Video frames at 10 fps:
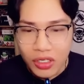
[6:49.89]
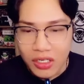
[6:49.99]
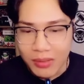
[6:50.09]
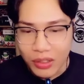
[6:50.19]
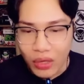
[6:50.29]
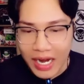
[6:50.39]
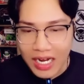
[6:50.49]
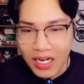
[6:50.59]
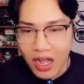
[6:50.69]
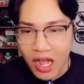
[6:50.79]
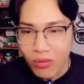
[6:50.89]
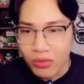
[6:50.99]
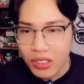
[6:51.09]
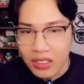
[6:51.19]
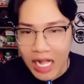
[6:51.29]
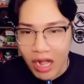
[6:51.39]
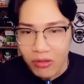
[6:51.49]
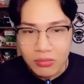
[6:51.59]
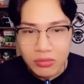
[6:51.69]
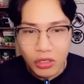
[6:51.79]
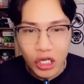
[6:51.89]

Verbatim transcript: nhưng mà tôi thấy là nó không có tấn công nó kỳ